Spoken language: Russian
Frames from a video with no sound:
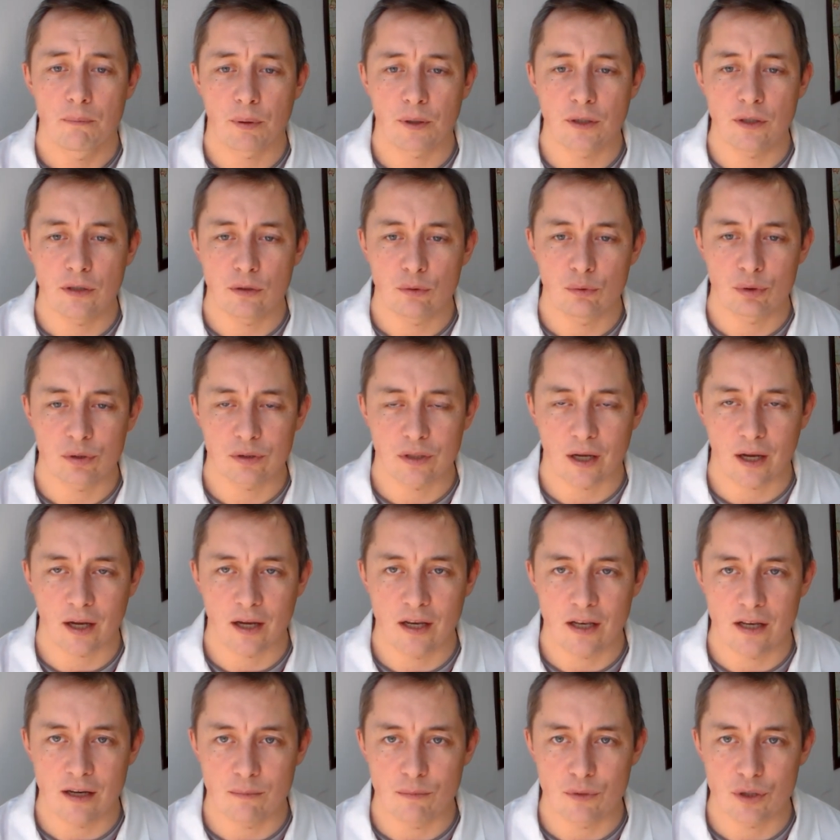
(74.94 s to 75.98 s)
При
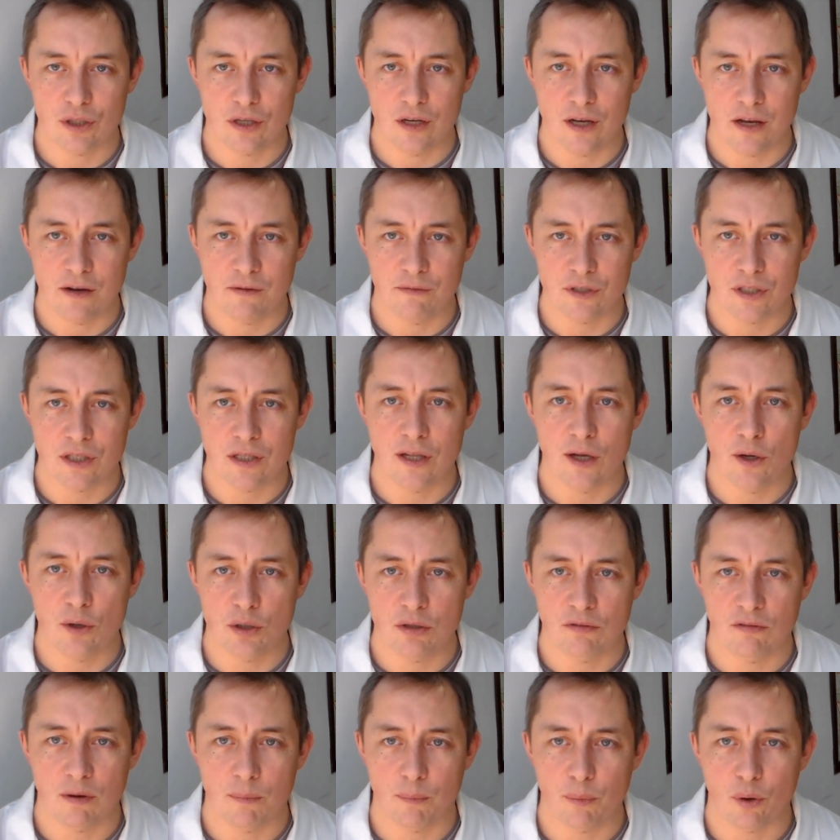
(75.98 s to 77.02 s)
ускорении мышления вы
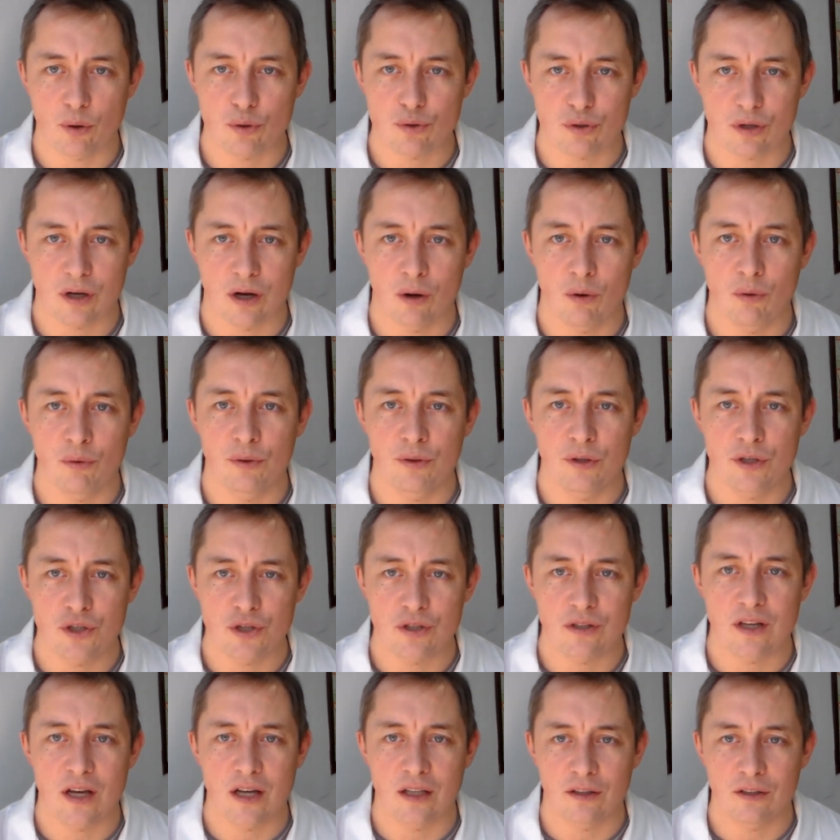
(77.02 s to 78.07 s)
задаете вопрос, а он
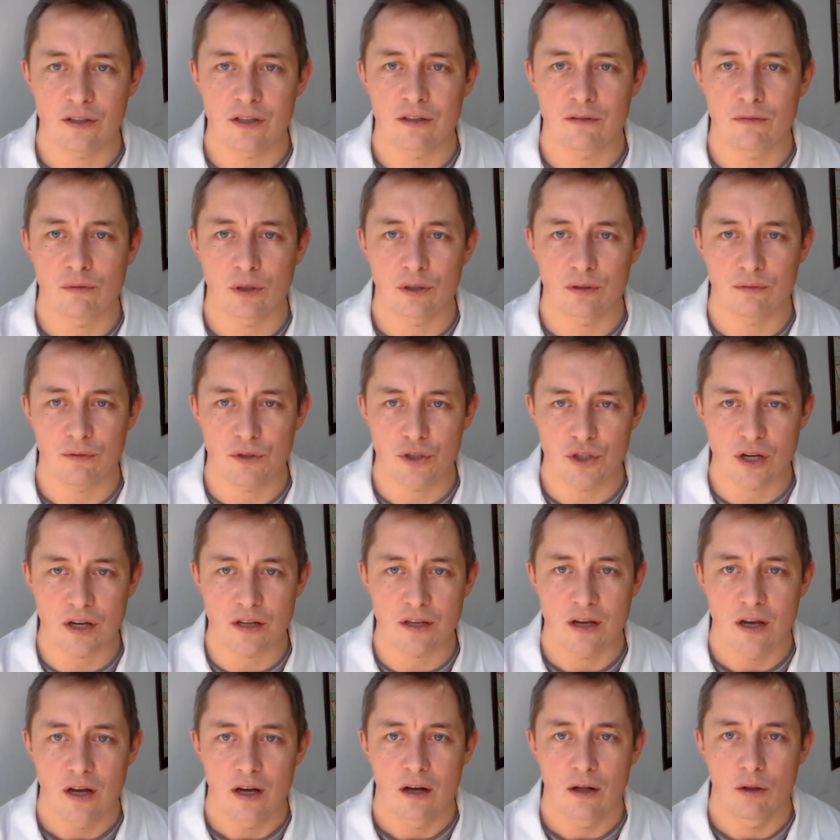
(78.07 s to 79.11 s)
начинает на него
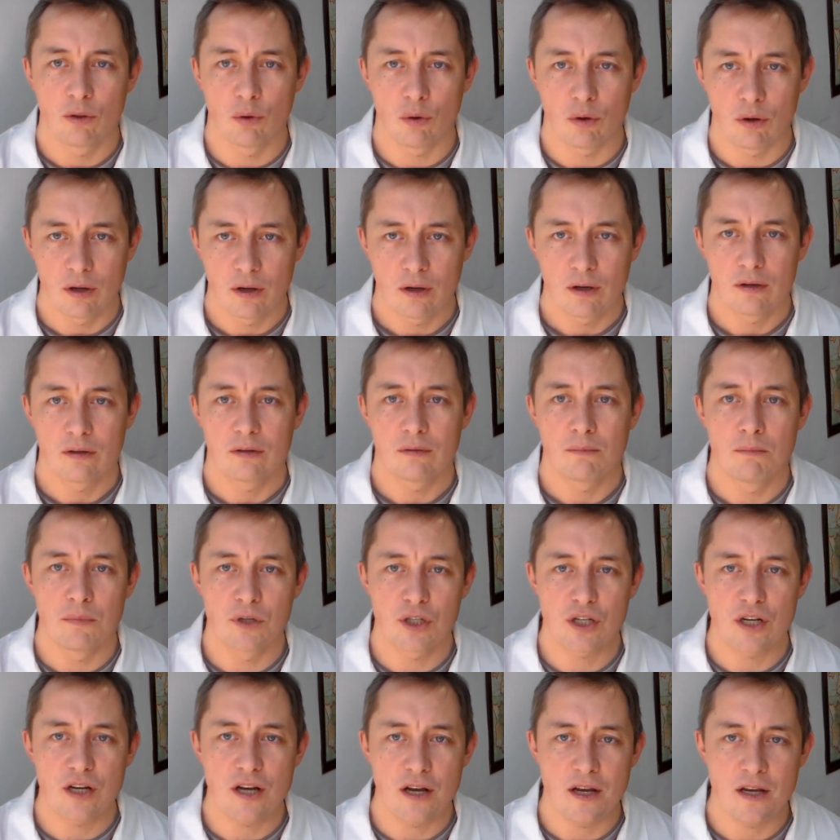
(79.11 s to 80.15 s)
отвечать, но
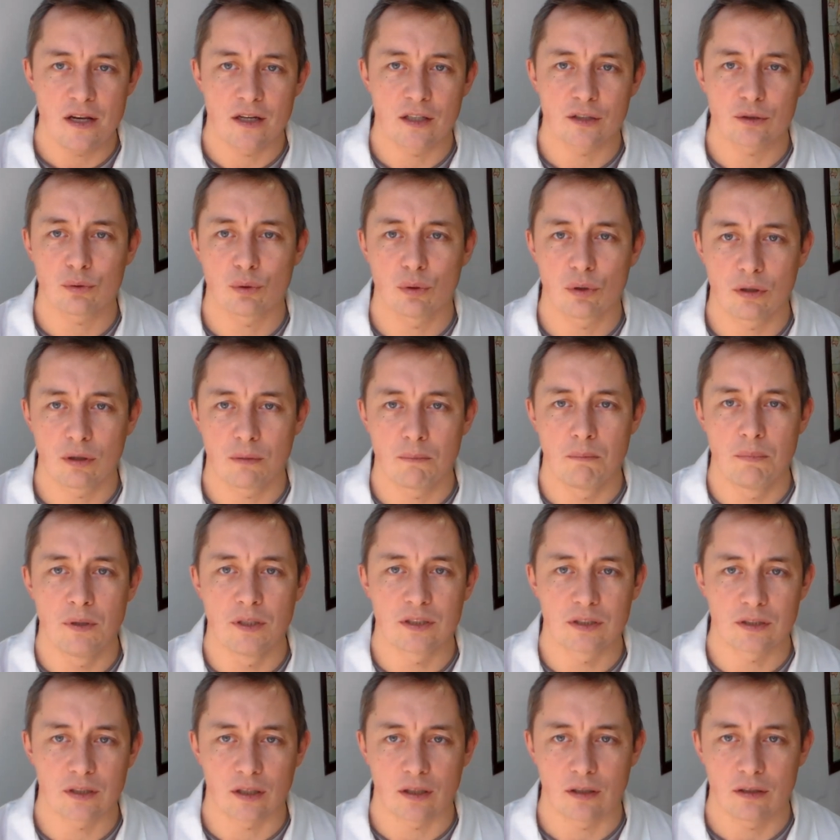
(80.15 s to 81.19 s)
мышление настолько
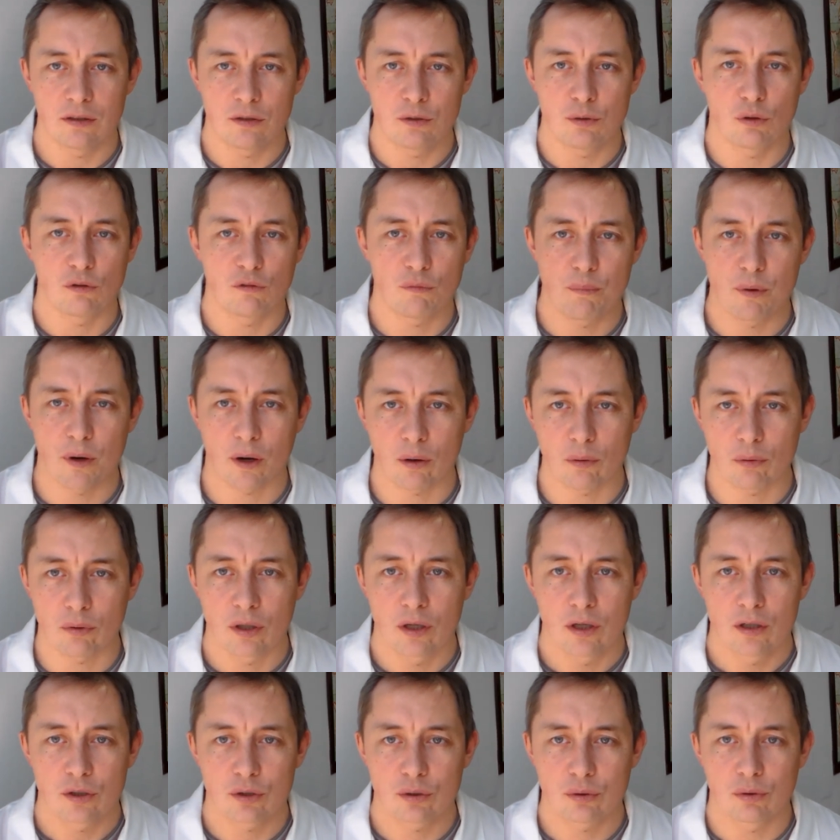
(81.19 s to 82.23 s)
быстро идет
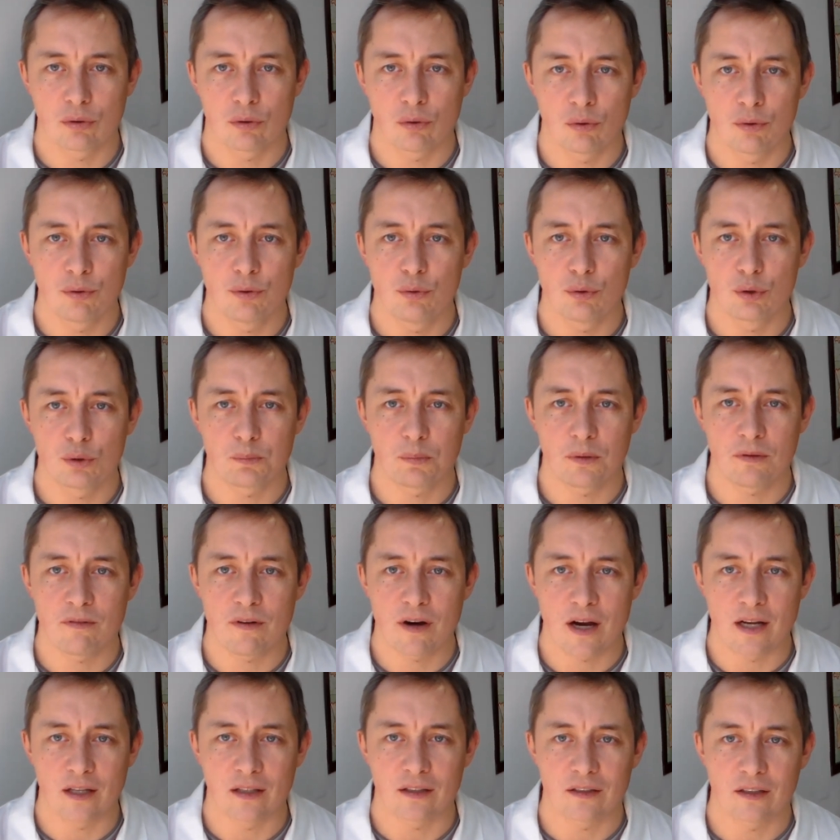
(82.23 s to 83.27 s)
вперед, что он не
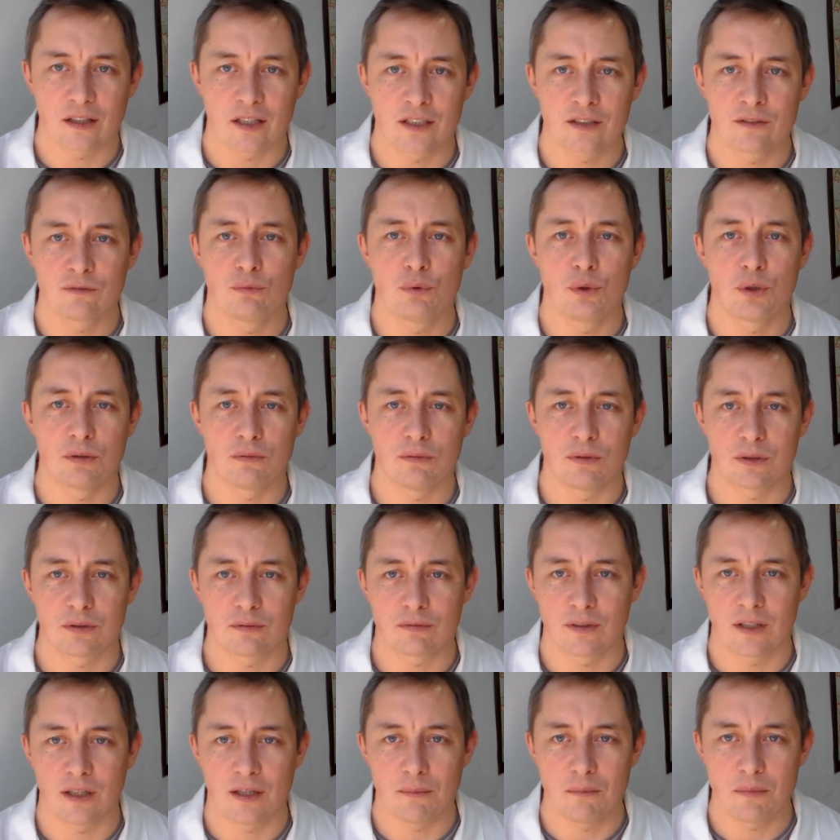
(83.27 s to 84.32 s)
успевает озвучивать
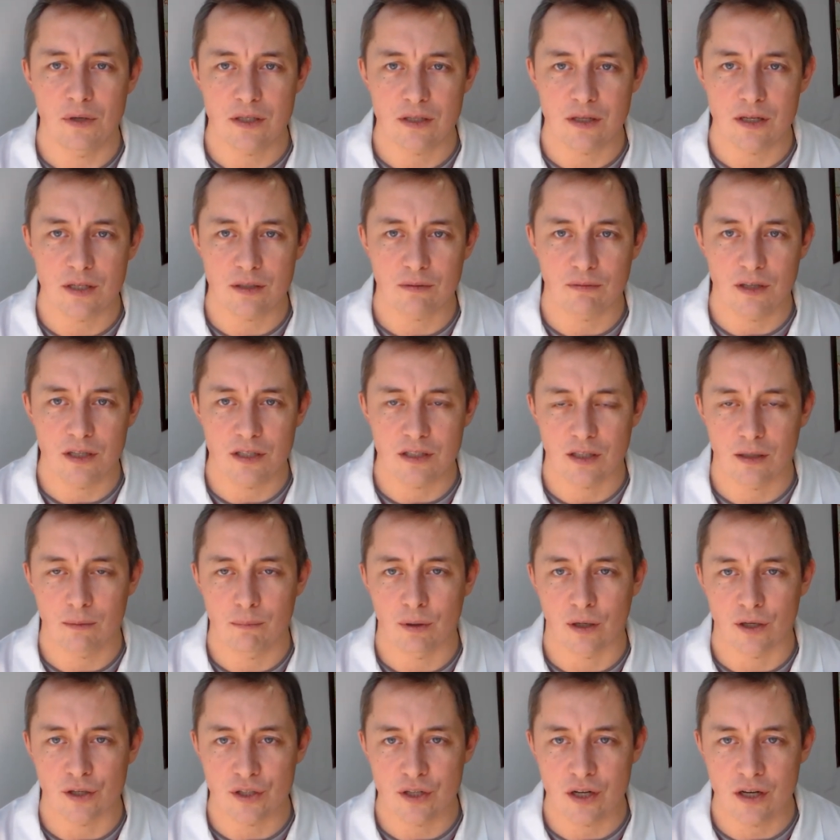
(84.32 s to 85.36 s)
свои мысли, свои
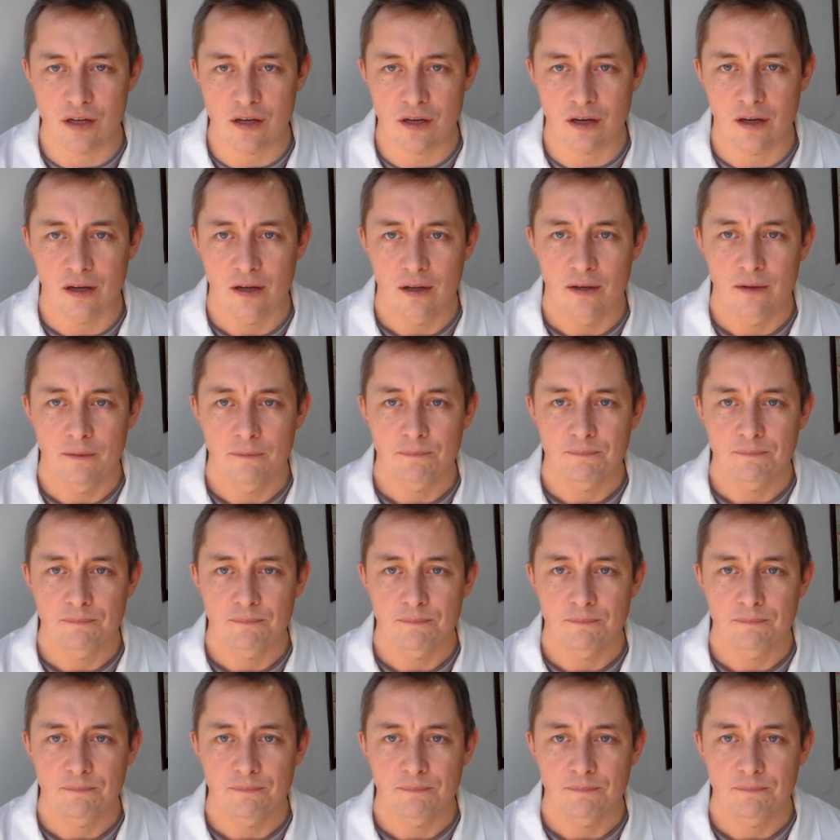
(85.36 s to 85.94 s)
соображения